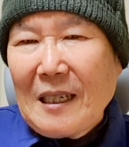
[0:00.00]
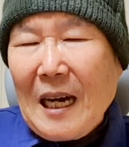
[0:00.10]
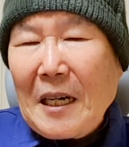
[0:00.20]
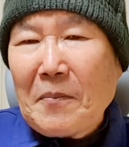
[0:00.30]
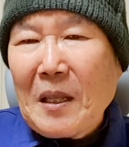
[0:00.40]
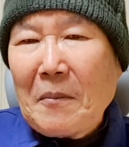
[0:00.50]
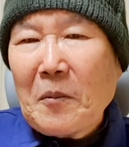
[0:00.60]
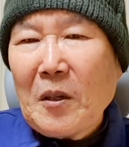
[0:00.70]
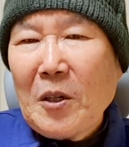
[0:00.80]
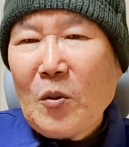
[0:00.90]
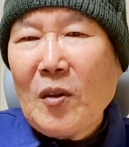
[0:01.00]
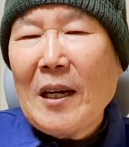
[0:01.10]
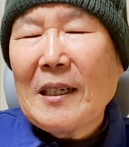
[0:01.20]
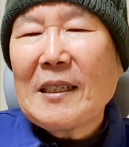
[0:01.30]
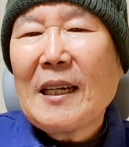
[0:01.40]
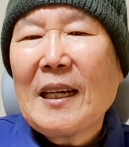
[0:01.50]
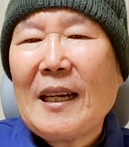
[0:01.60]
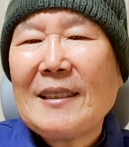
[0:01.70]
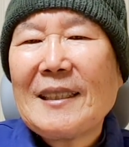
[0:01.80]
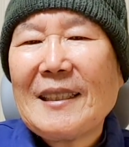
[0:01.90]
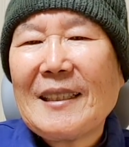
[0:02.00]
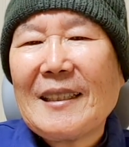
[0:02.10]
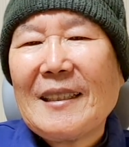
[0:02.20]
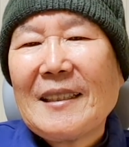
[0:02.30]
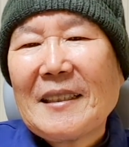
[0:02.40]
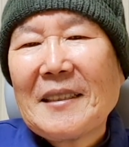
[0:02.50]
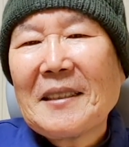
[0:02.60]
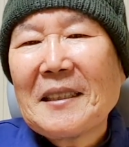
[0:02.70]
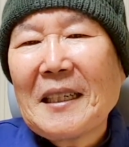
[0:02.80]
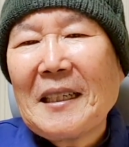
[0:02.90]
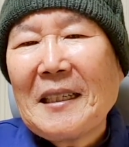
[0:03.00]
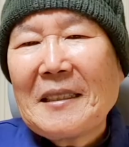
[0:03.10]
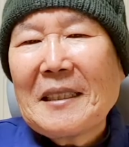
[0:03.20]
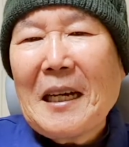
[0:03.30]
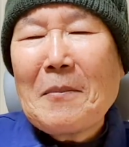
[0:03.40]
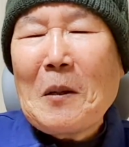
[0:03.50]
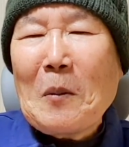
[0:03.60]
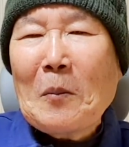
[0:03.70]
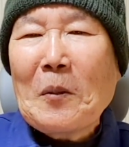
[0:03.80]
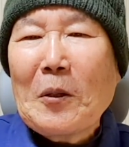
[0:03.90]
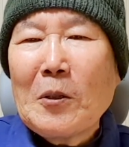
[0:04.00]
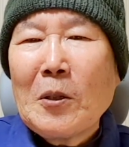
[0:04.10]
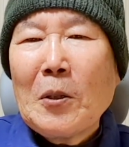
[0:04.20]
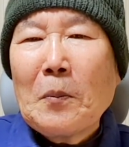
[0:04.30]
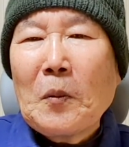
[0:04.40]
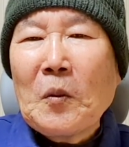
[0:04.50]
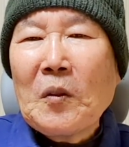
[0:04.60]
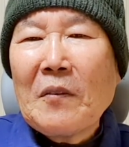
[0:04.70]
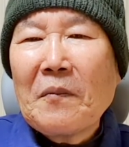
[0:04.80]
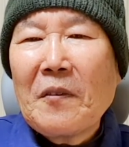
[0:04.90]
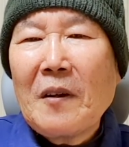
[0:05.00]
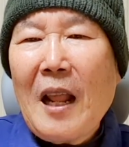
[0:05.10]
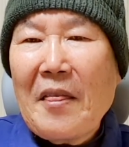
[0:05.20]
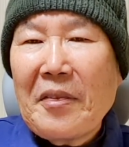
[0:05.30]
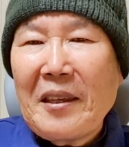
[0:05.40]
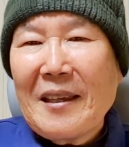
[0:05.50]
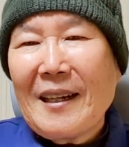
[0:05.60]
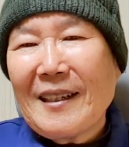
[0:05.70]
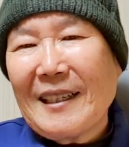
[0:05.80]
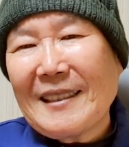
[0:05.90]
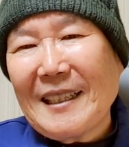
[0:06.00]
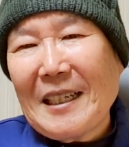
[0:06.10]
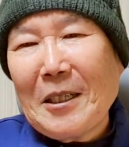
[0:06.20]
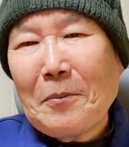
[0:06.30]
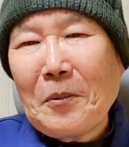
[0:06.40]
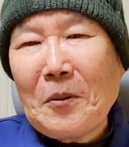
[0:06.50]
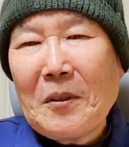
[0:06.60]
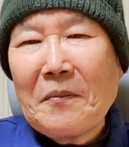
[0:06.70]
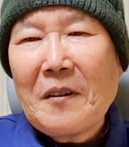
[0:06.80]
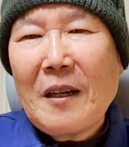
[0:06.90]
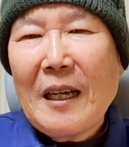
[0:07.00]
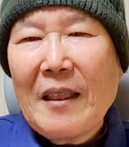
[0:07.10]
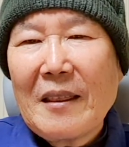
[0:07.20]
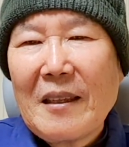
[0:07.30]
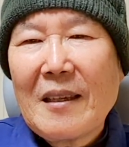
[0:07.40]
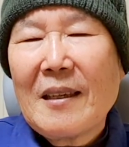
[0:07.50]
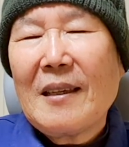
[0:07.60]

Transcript: 아름답게 귀하게 살아야지. 그래서 제 삶의 목표를 뷰티풀 랜딩이라 고 그랬잖아요. 뷰티풀 랜딩.